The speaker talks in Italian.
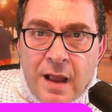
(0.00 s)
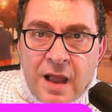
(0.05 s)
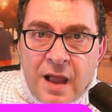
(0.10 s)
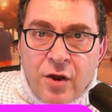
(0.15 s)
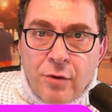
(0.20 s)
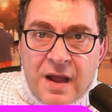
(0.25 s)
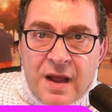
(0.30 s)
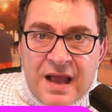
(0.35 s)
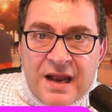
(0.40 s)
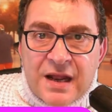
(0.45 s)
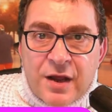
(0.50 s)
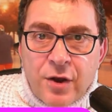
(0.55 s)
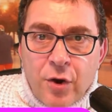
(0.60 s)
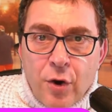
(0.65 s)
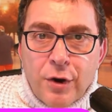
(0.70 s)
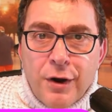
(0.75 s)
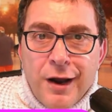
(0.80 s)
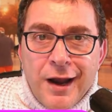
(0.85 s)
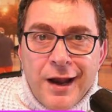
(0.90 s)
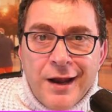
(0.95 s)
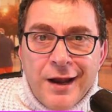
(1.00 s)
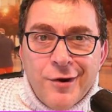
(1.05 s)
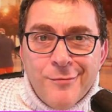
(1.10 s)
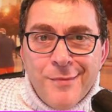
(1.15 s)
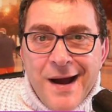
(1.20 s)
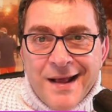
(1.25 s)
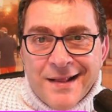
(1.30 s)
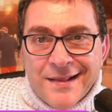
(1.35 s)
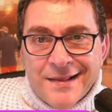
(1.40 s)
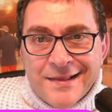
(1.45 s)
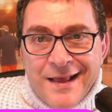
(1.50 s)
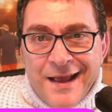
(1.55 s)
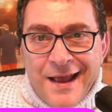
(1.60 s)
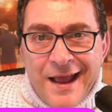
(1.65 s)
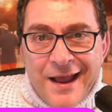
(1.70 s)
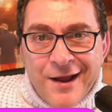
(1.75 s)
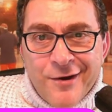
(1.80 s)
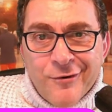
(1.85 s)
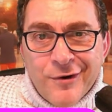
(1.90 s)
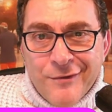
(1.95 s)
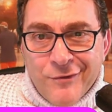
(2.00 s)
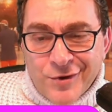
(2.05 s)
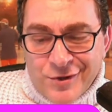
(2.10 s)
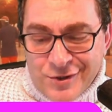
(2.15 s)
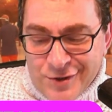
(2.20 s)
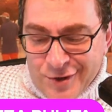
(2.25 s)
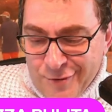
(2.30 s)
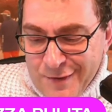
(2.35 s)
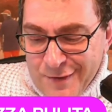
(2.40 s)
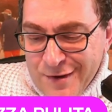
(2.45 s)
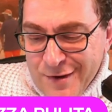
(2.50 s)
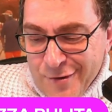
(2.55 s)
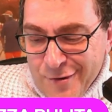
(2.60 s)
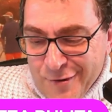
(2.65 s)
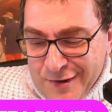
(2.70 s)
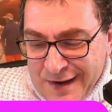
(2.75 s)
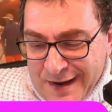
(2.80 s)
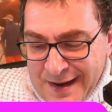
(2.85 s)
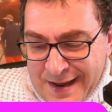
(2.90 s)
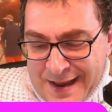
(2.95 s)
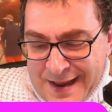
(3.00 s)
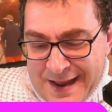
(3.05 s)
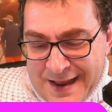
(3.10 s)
Ecco, magari con le domande e con le vostre opinioni